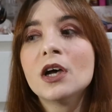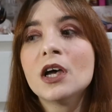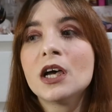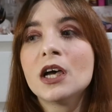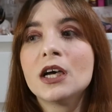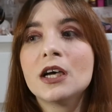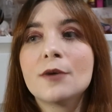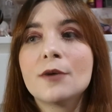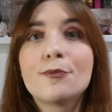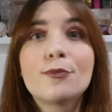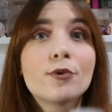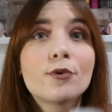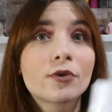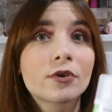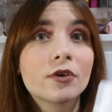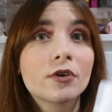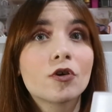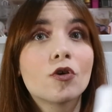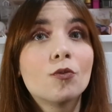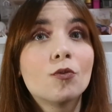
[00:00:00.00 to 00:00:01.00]
eh,
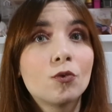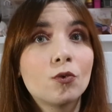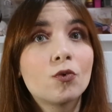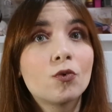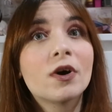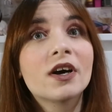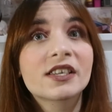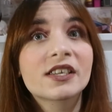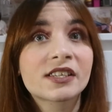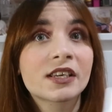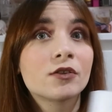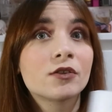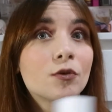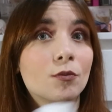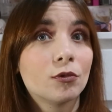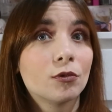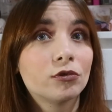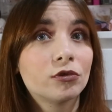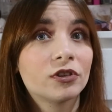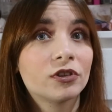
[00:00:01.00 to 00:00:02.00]
pur comunque essendo
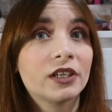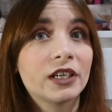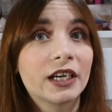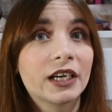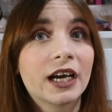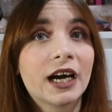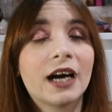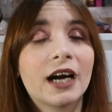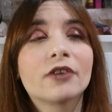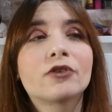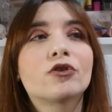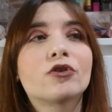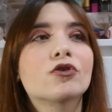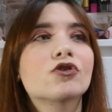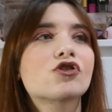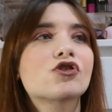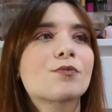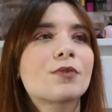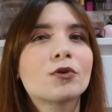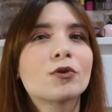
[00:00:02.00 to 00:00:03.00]
molto delicato e
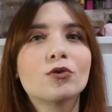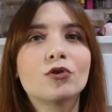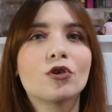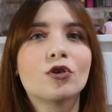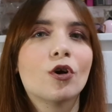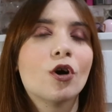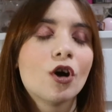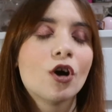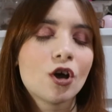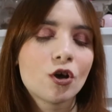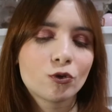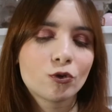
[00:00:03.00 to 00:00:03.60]
soprattutto